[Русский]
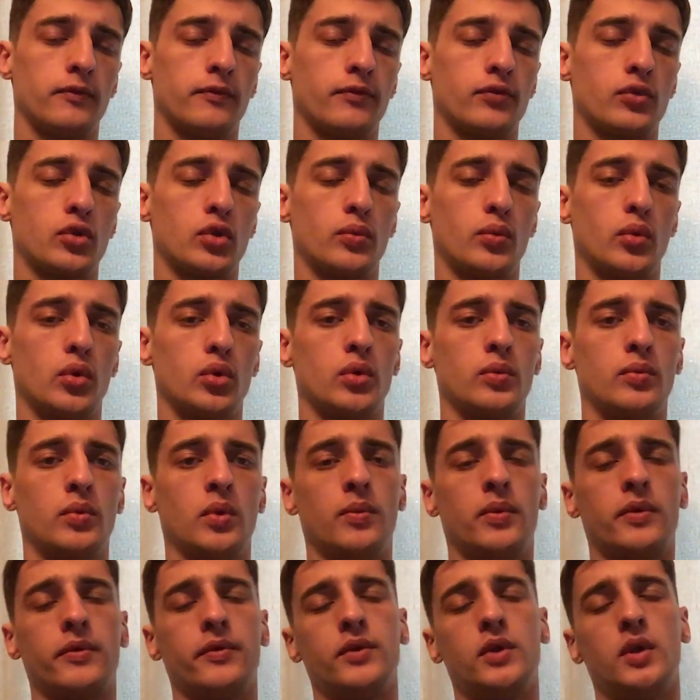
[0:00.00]
В субботу
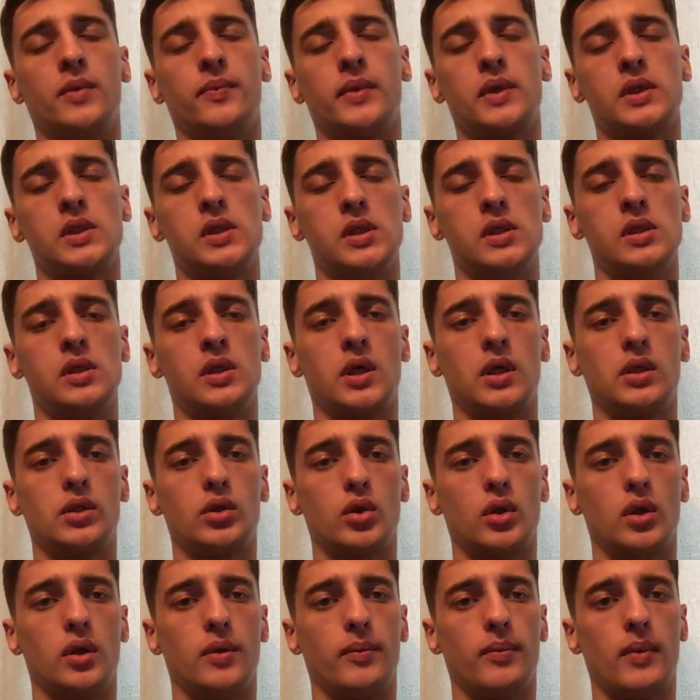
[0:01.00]
был проведен последний
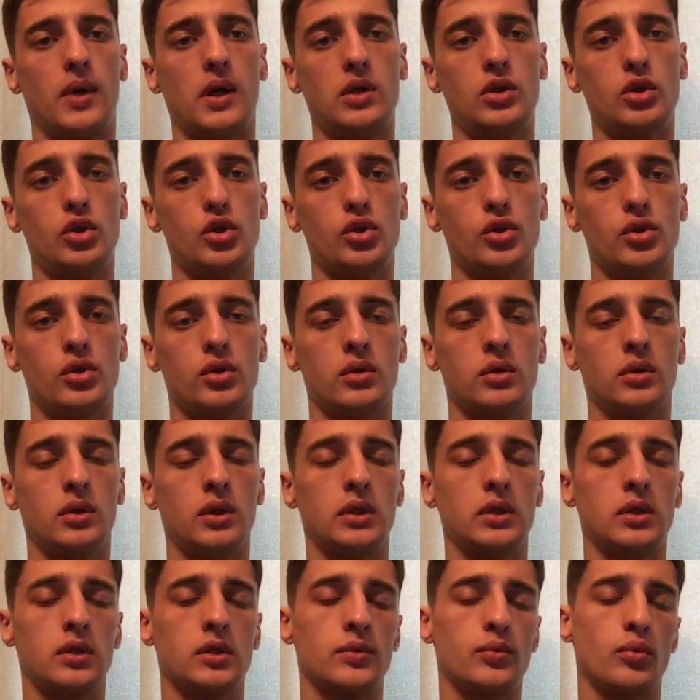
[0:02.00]
контрольный матч э,
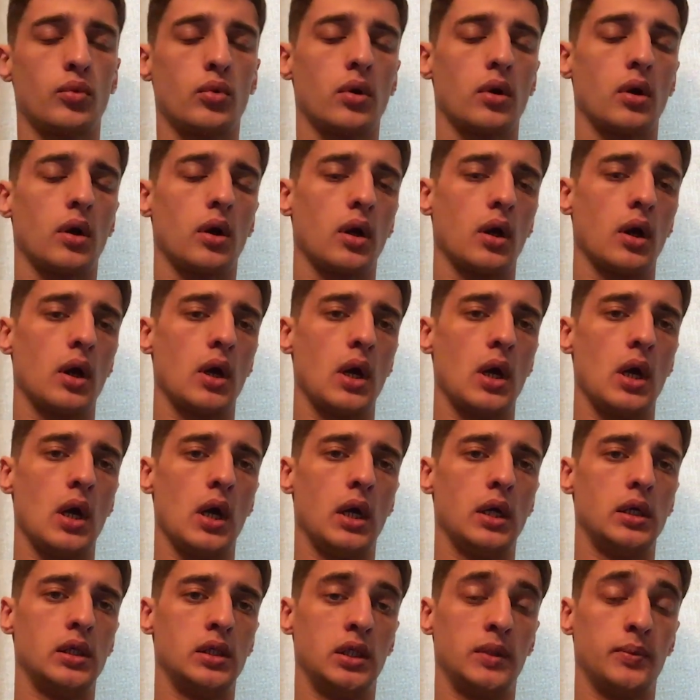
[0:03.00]
на этих сборах.
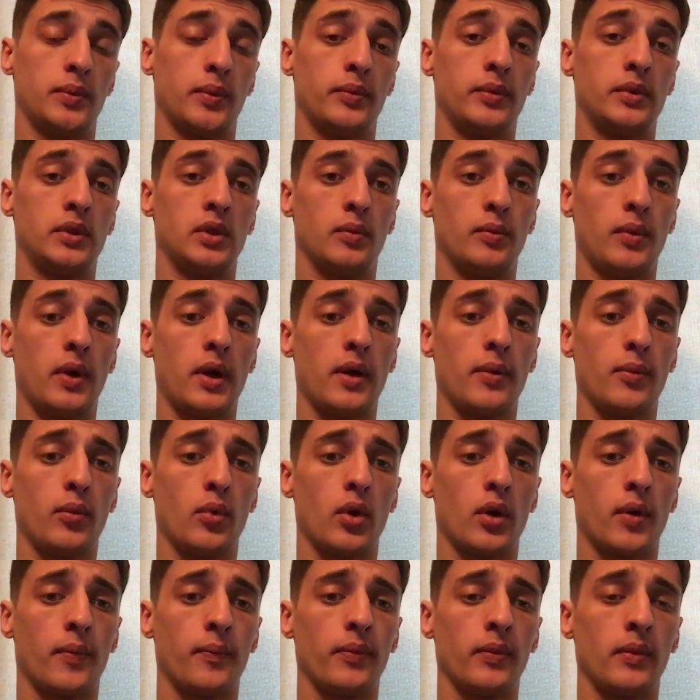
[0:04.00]
«Зенит» победил
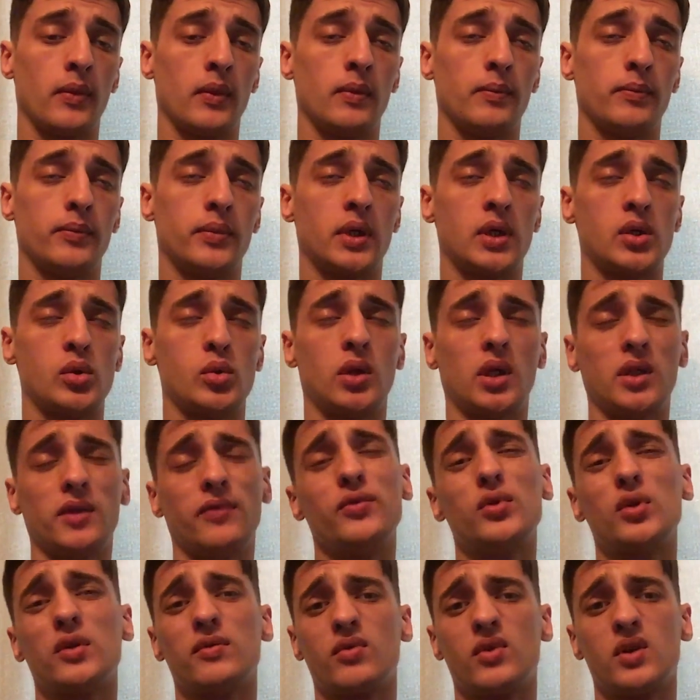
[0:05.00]
«Марибор». По
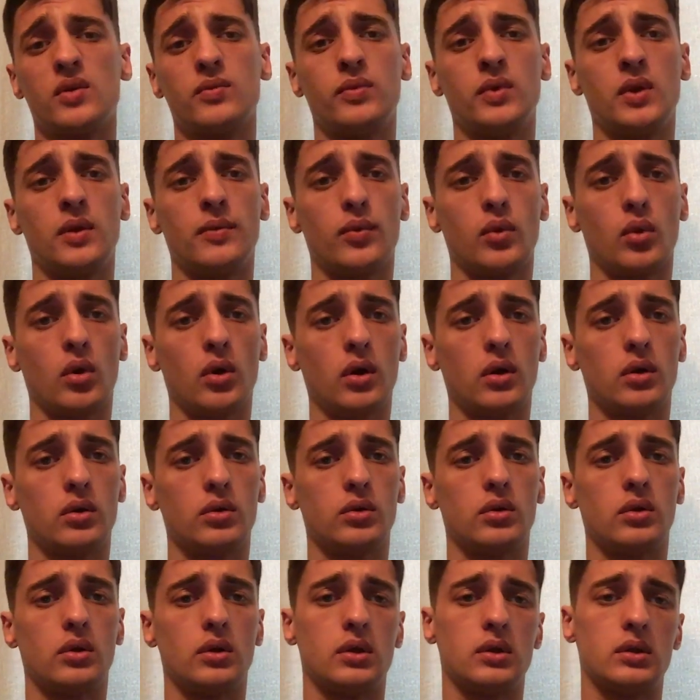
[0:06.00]
результатам все вроде бы неплохо,
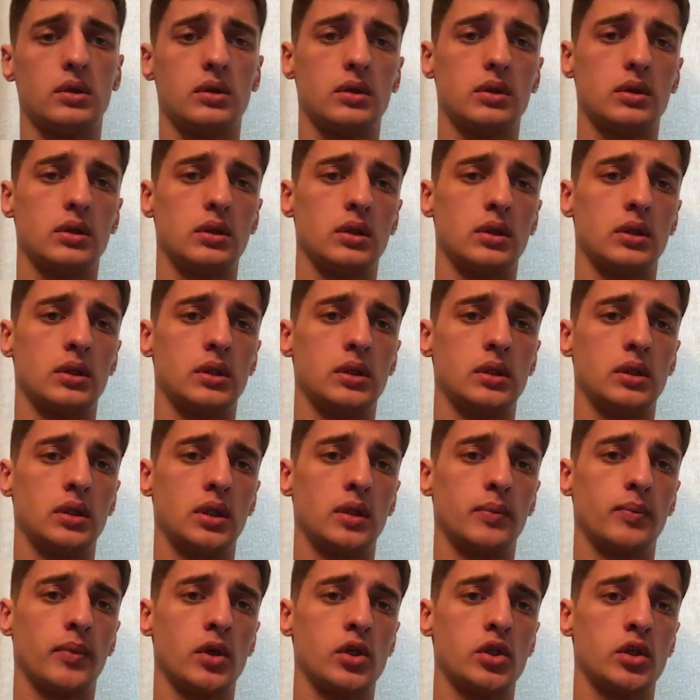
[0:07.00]
то есть э,
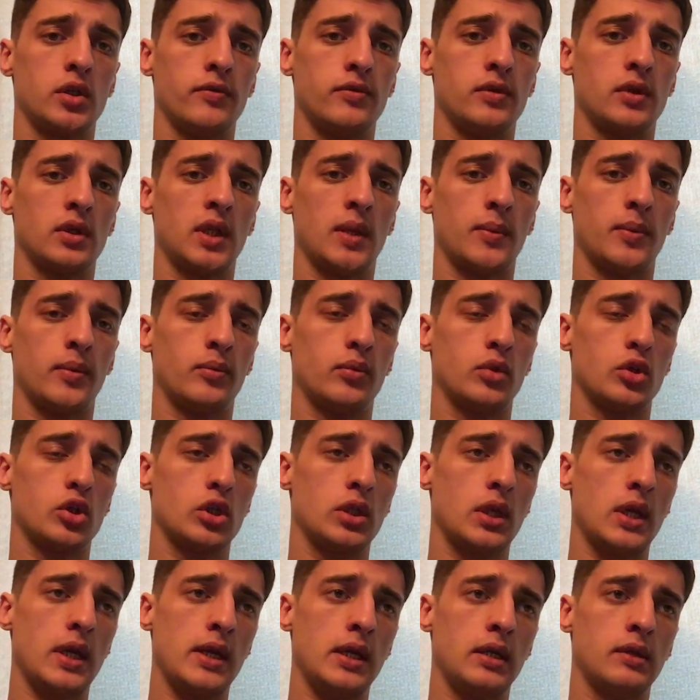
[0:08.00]
«Зенит» почти всегда
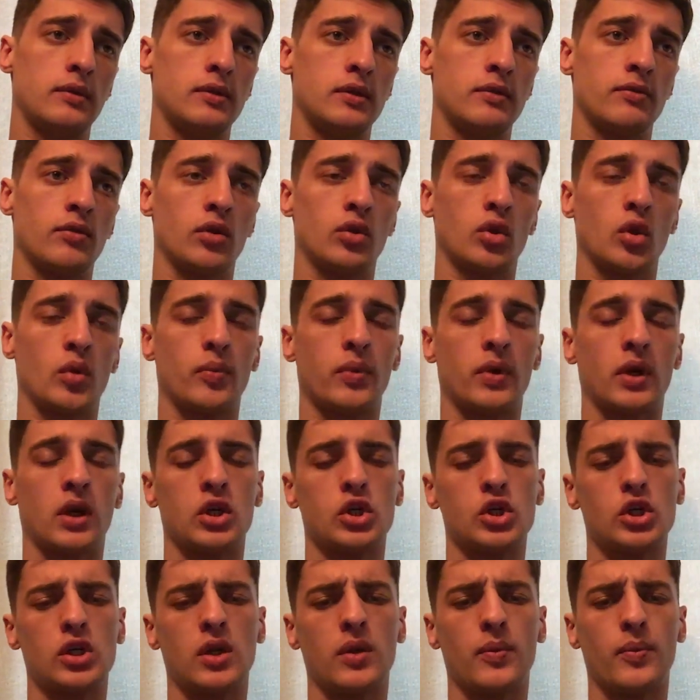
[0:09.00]
побеждает, всего одно
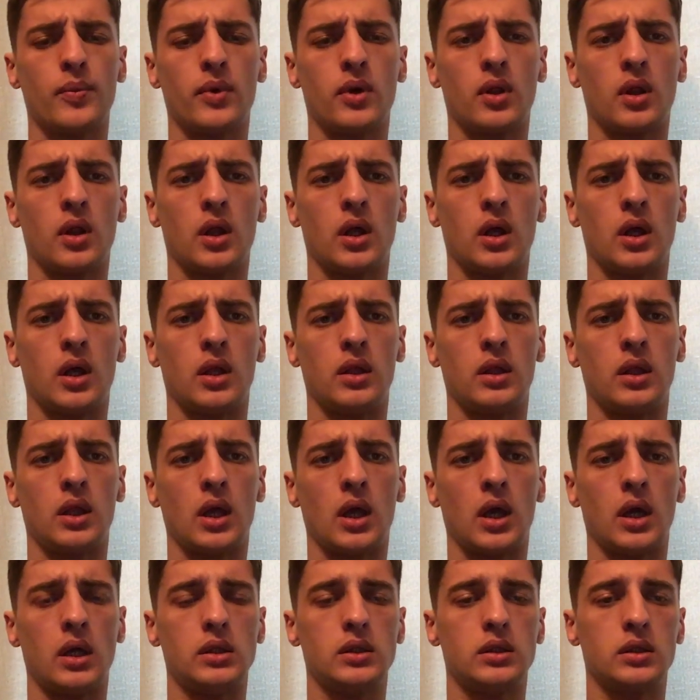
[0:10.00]
поражение было
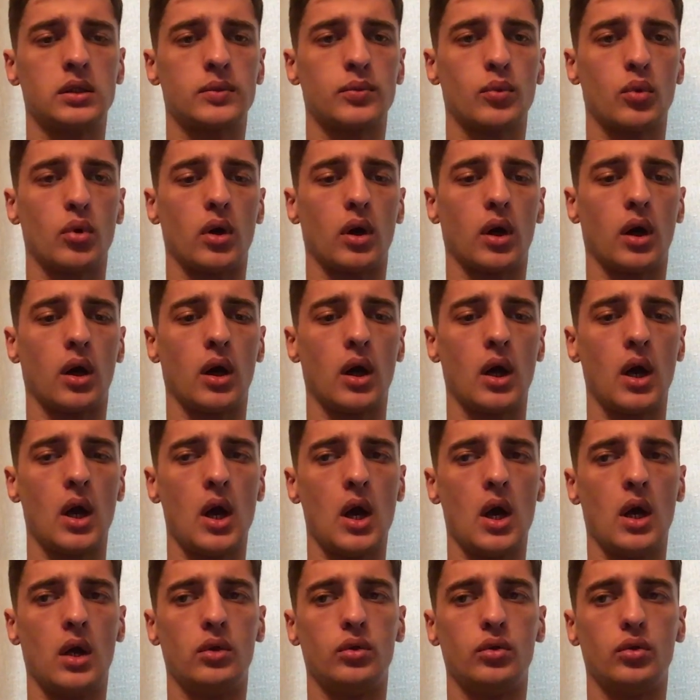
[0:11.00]
на этих сборах.
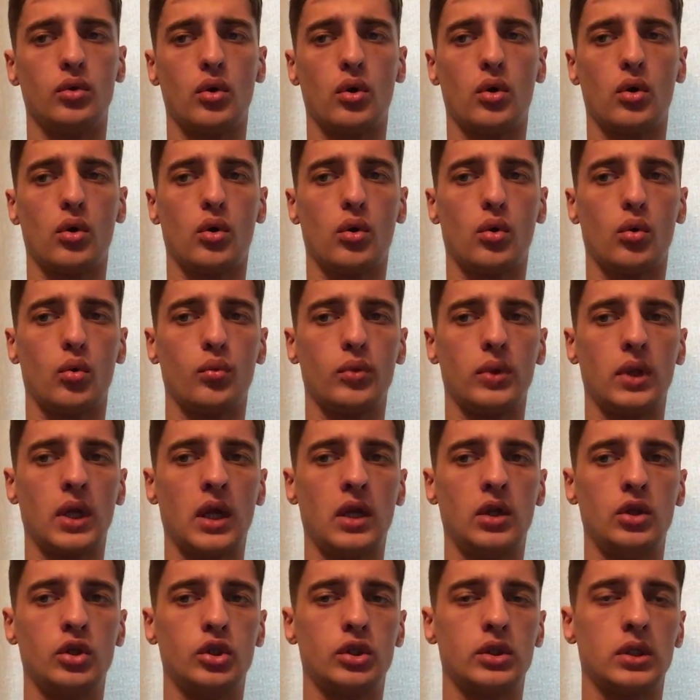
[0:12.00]
Но у
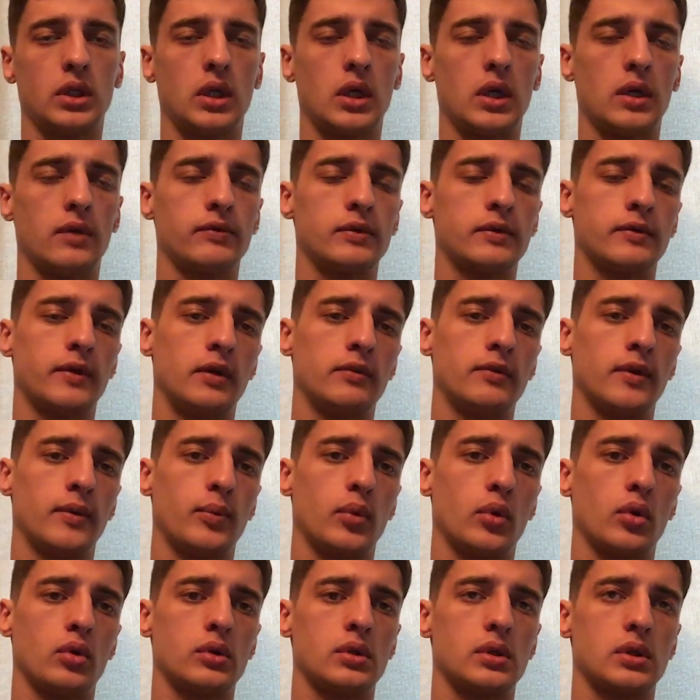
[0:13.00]
меня лично вызывают
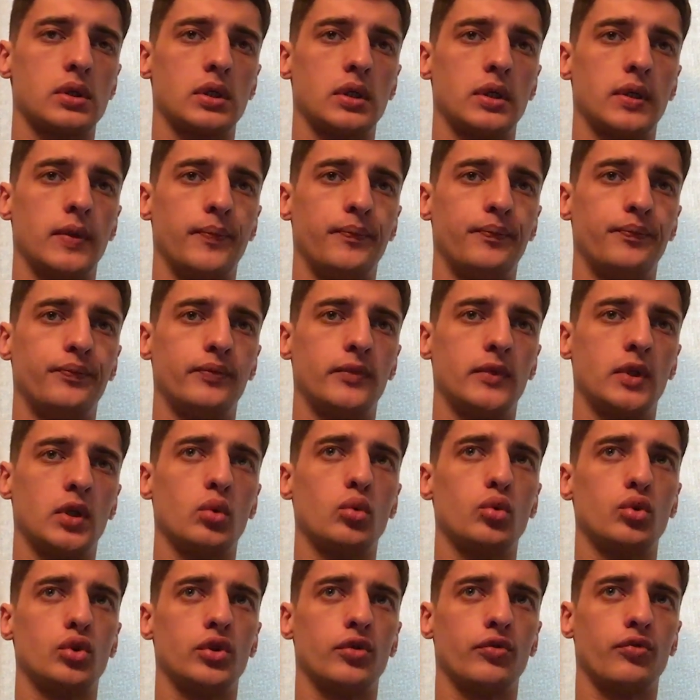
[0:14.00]
вопросы
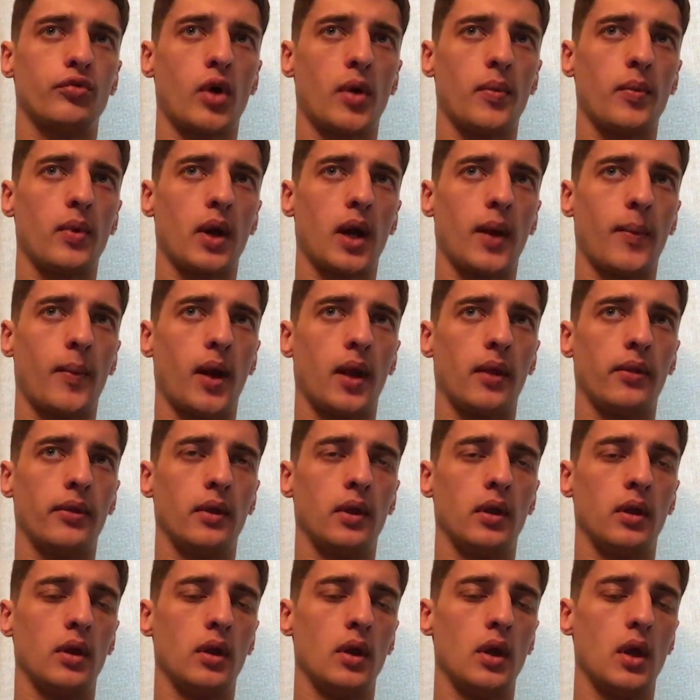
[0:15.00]
текущая форма
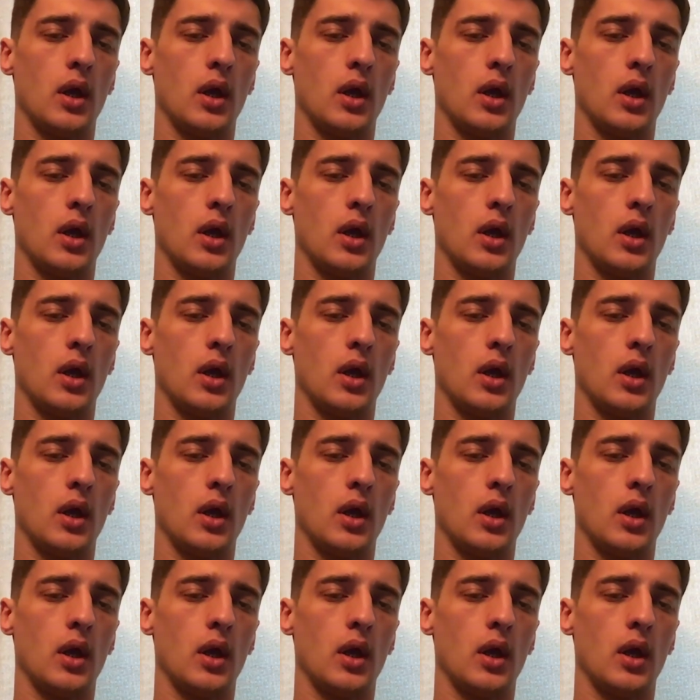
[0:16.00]
команды.